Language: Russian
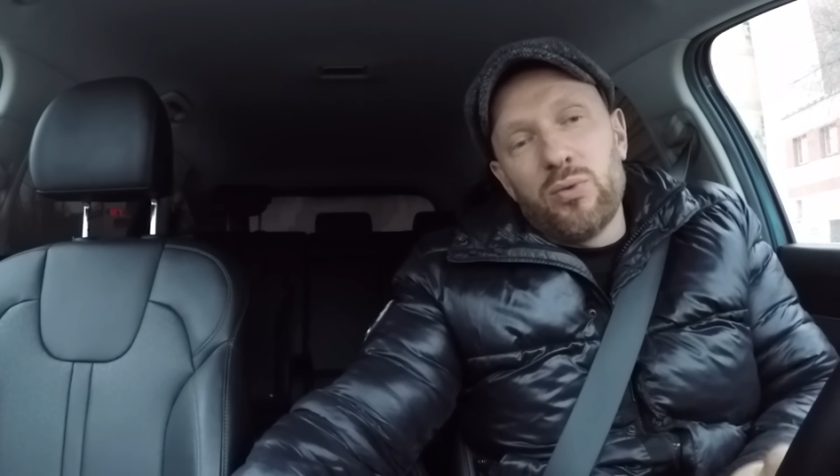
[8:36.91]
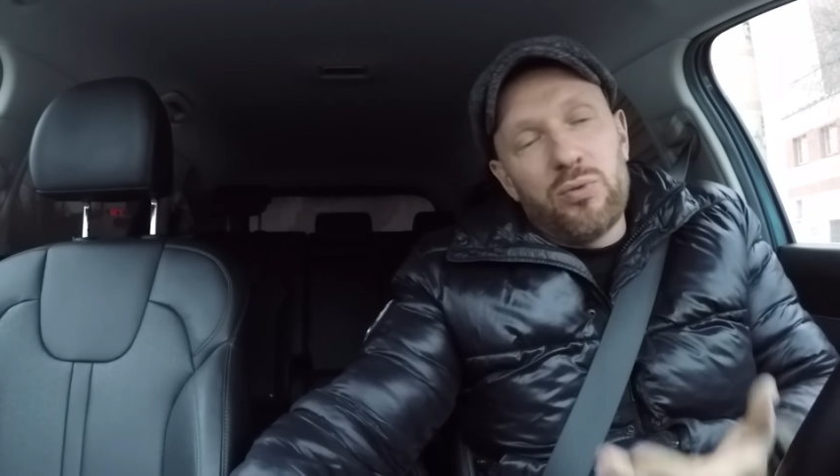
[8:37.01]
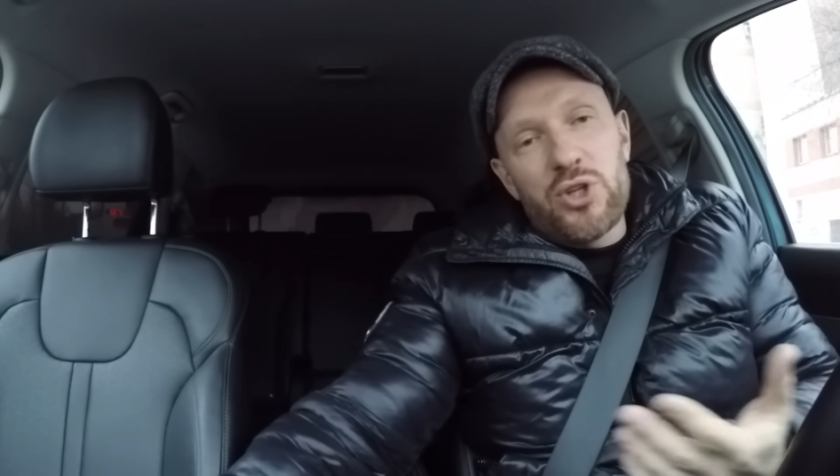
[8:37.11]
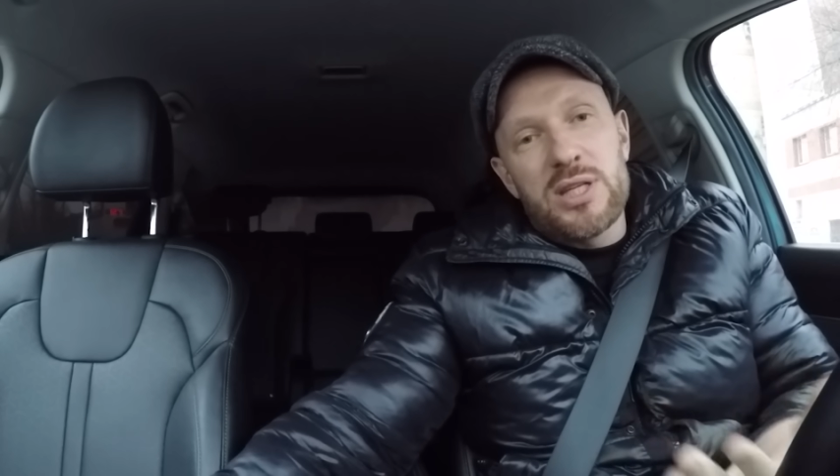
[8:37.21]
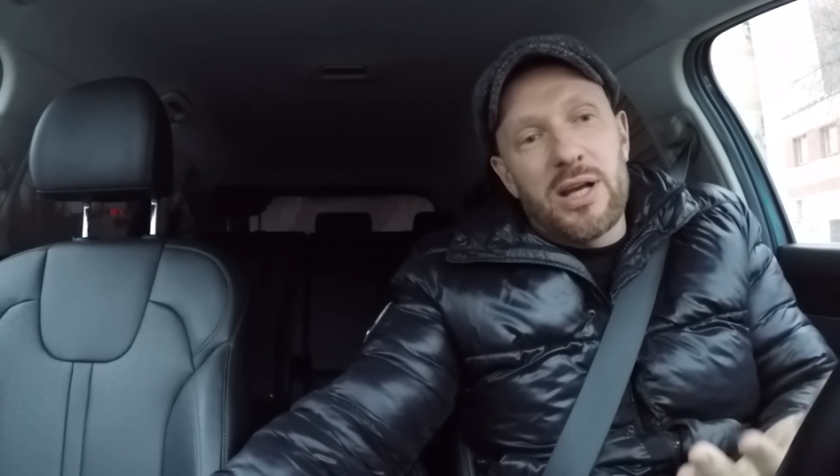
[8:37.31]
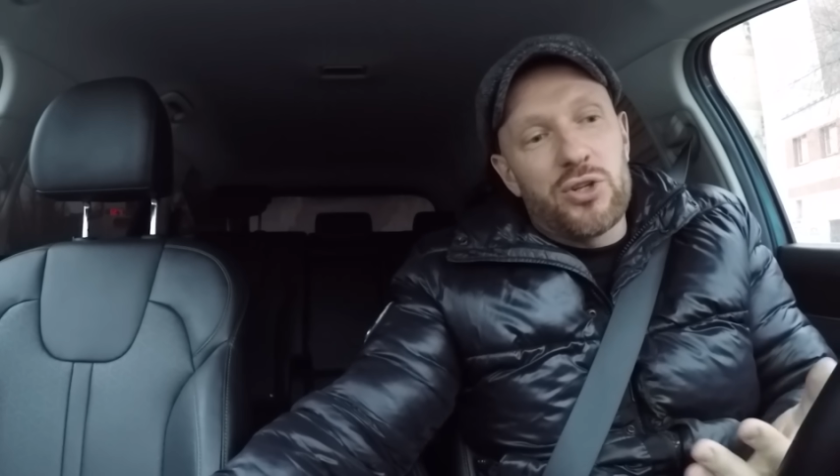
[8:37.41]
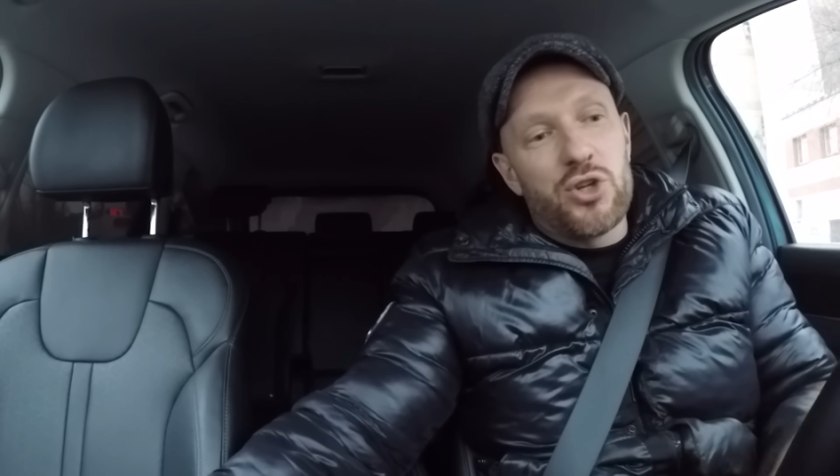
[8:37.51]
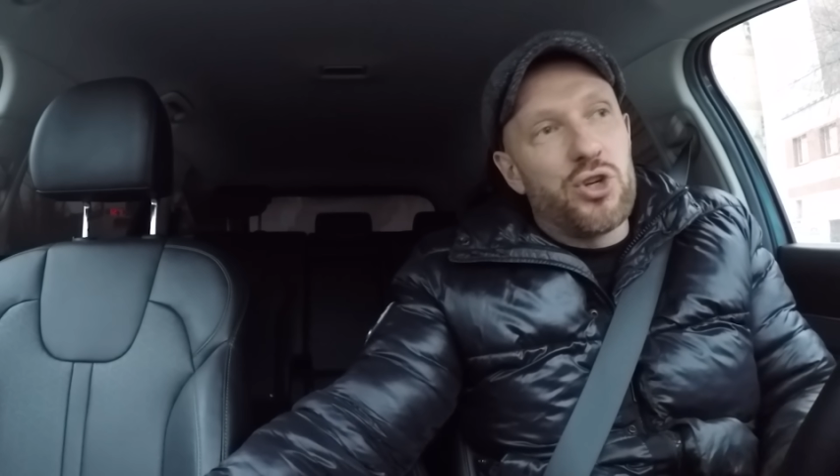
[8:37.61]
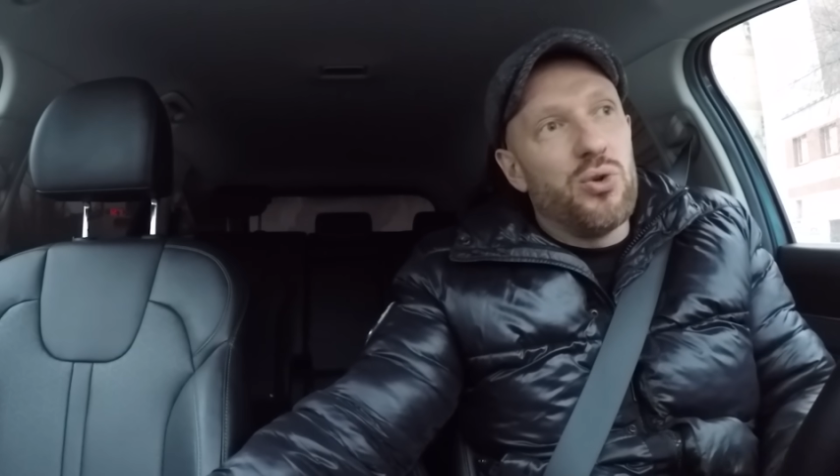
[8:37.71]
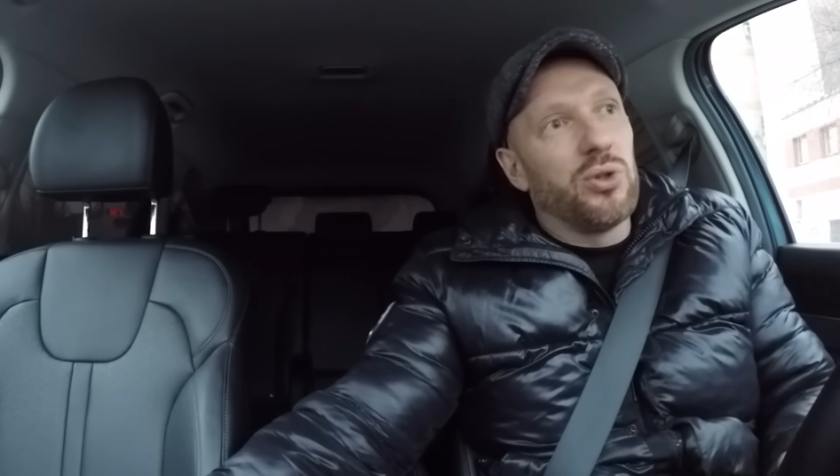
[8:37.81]
Вот вы сейчас
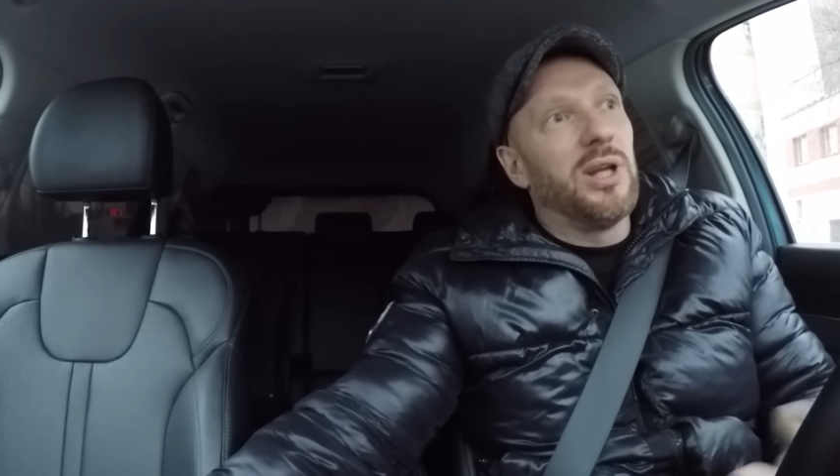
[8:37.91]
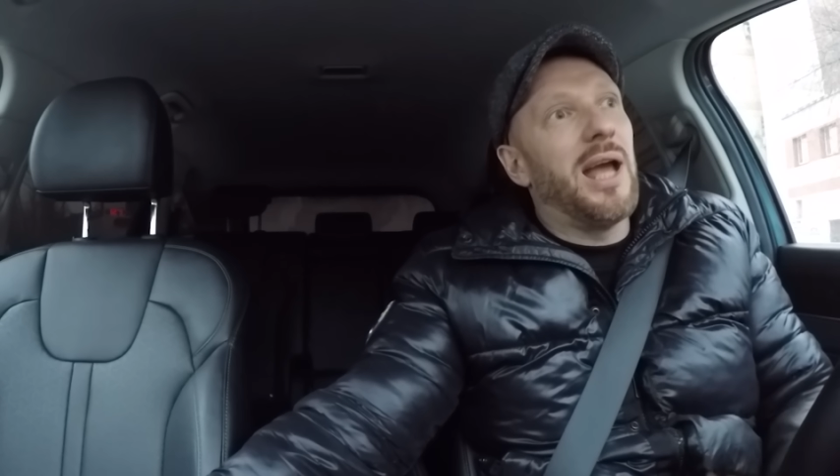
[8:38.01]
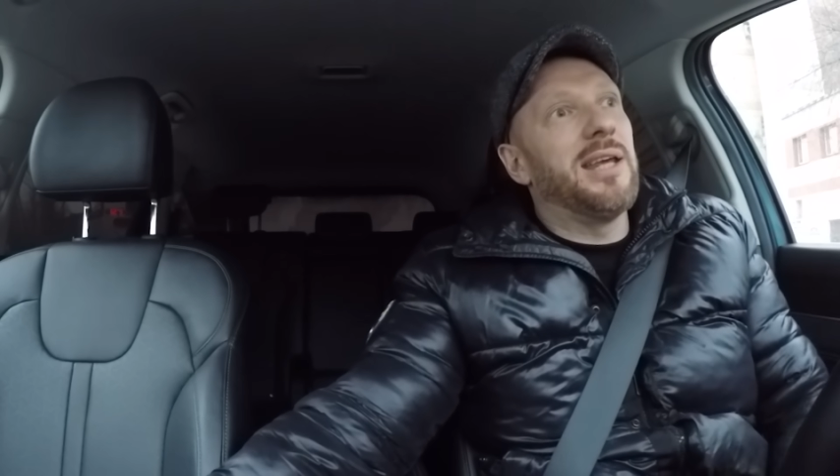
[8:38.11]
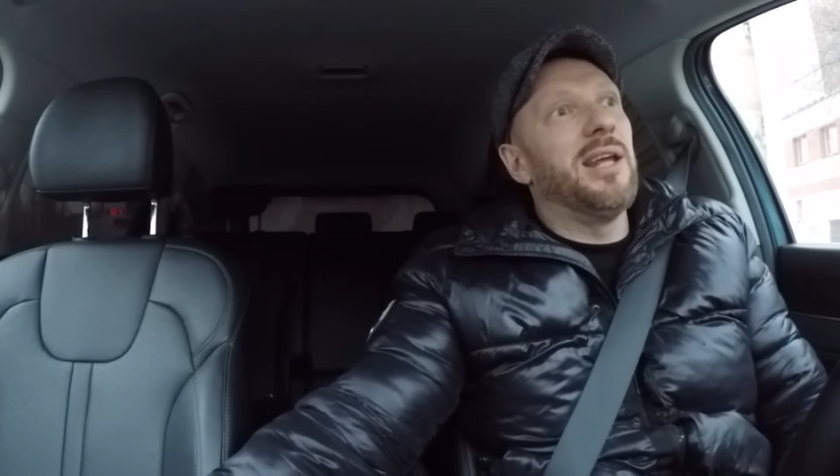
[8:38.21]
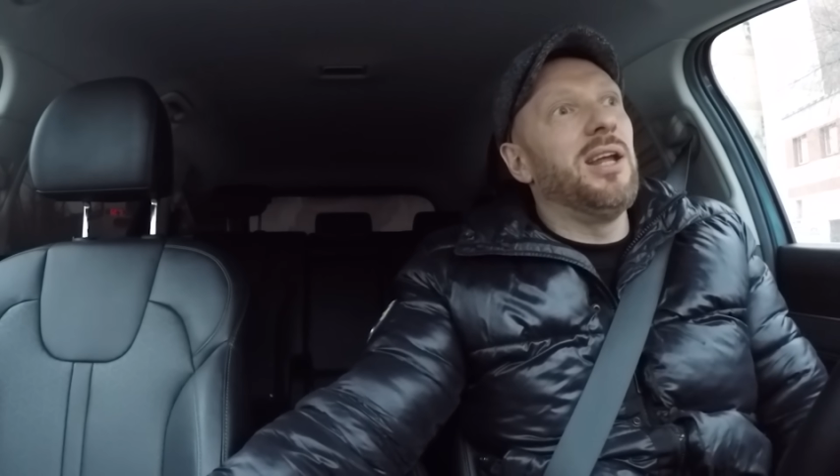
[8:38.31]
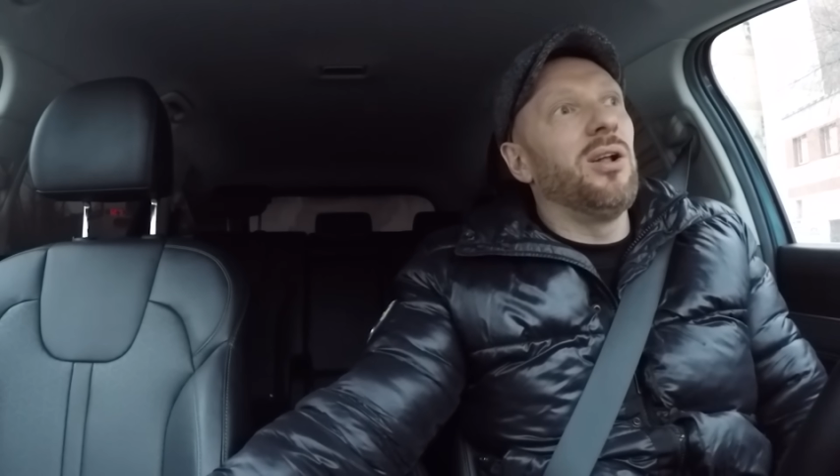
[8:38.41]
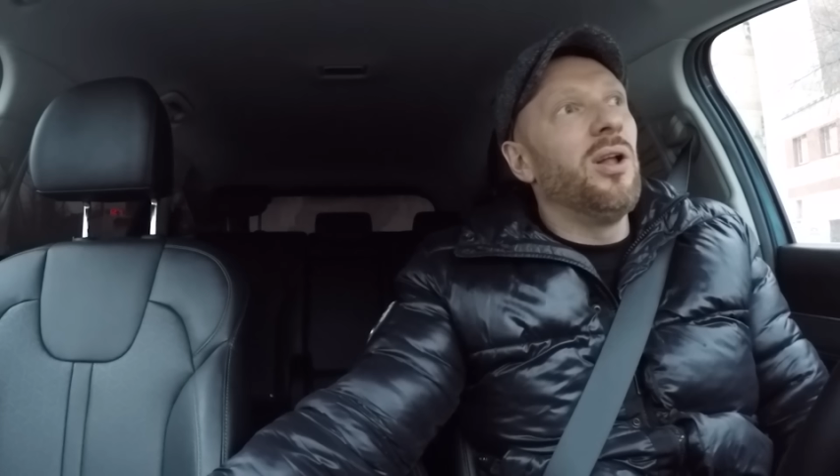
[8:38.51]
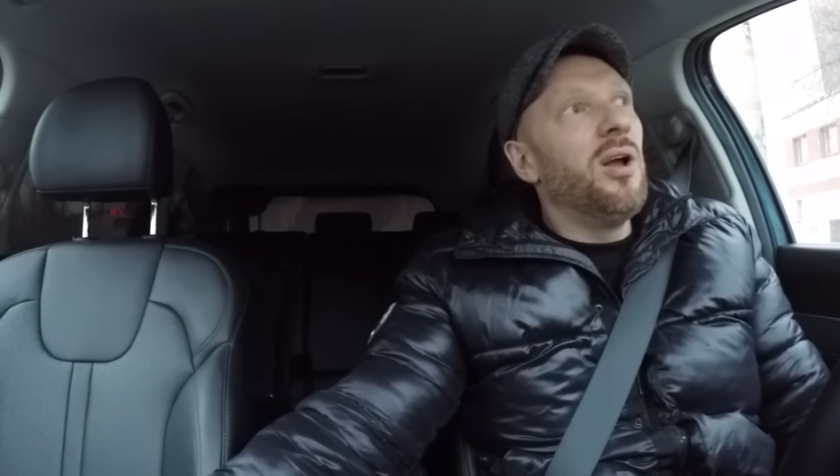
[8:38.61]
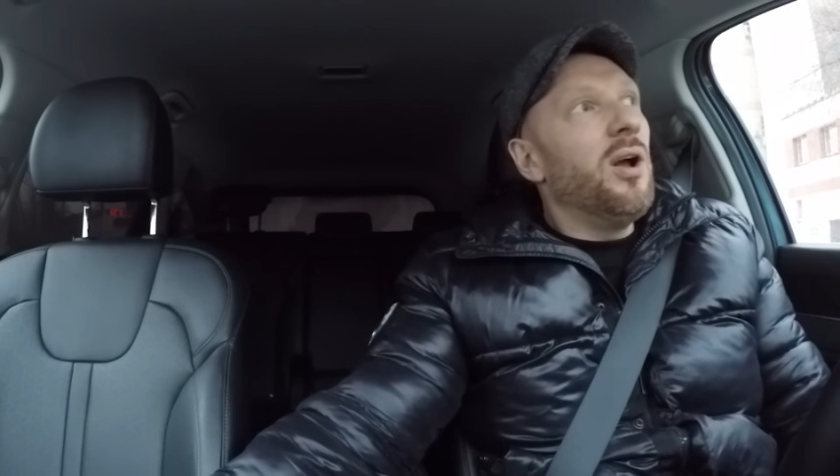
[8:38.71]
скажете, Женек, ты охерел,